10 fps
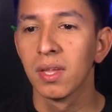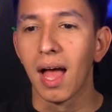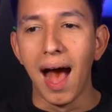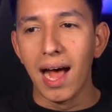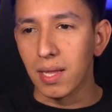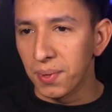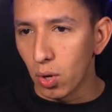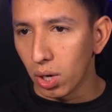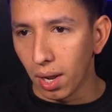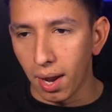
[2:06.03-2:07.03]
Ah, también
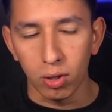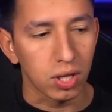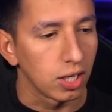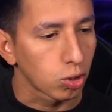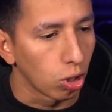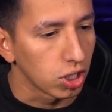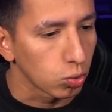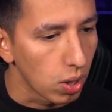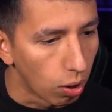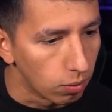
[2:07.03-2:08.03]
tengo que aclarar otras cosas,
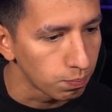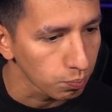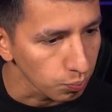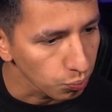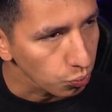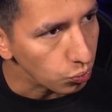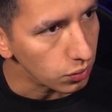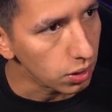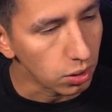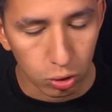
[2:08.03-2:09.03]
huevón.
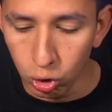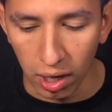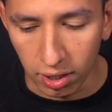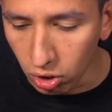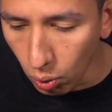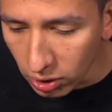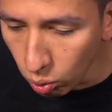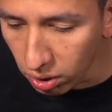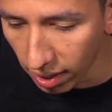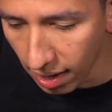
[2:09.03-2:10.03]
Yo la verdad yo no voy a
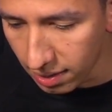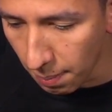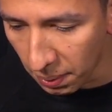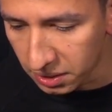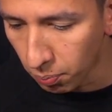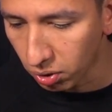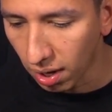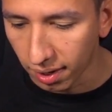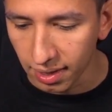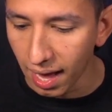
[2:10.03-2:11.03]
insultar a nadie, parce, porque
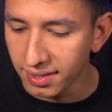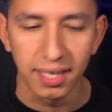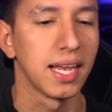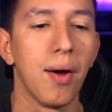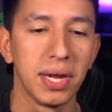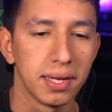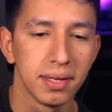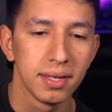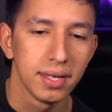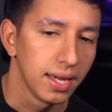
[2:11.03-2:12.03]
la verdad ya sabe.
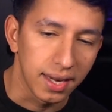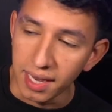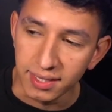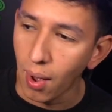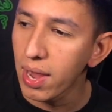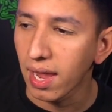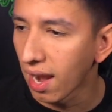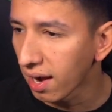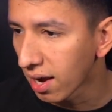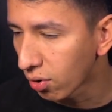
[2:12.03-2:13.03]
Él ya sabe que
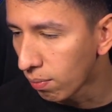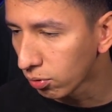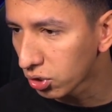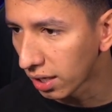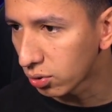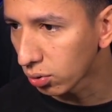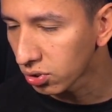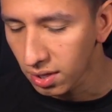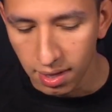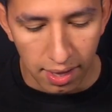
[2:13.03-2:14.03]
la cagó,
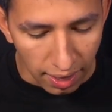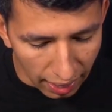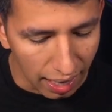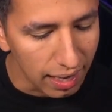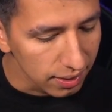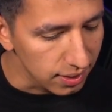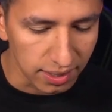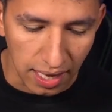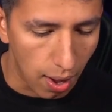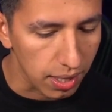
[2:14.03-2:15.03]
muchachos. Él ya
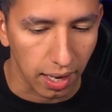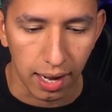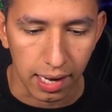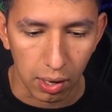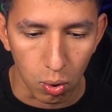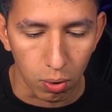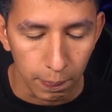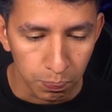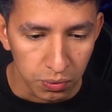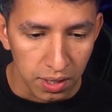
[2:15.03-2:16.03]
sabe que la
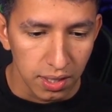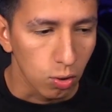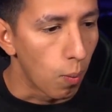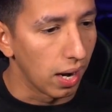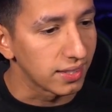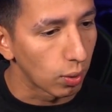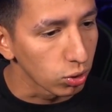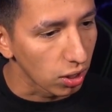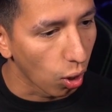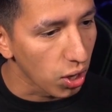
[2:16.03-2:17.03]
cagó. ¿Cómo le está
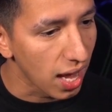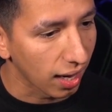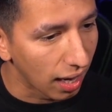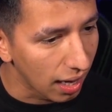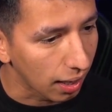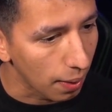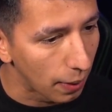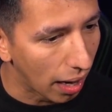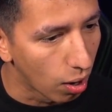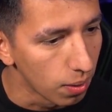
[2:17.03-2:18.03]
gustando los IRL,
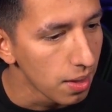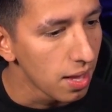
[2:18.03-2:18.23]
remelo?